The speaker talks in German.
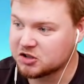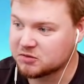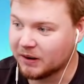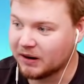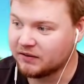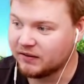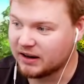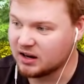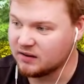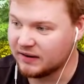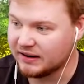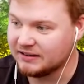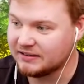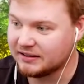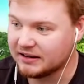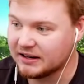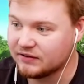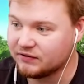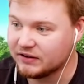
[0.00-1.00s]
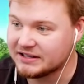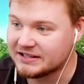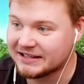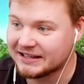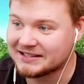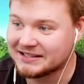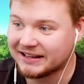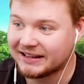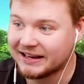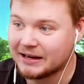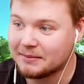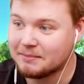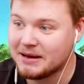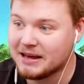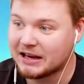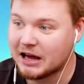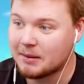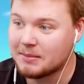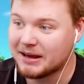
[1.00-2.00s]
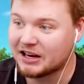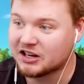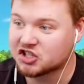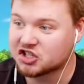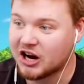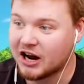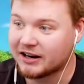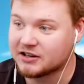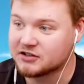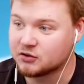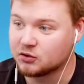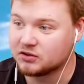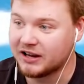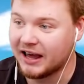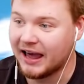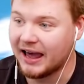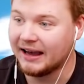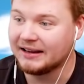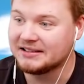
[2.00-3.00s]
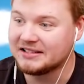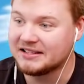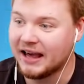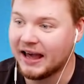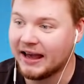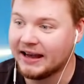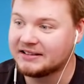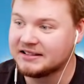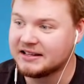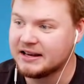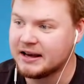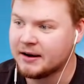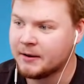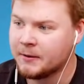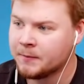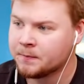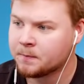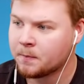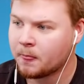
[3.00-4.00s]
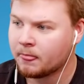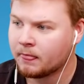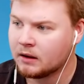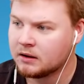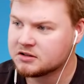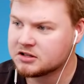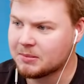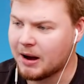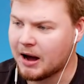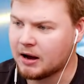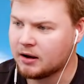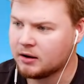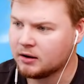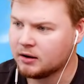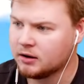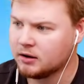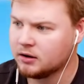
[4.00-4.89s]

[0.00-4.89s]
gespannt, wer gewinnt. Ihr wisst, dass der King mega, mega stark ist und der 8080, sag mal,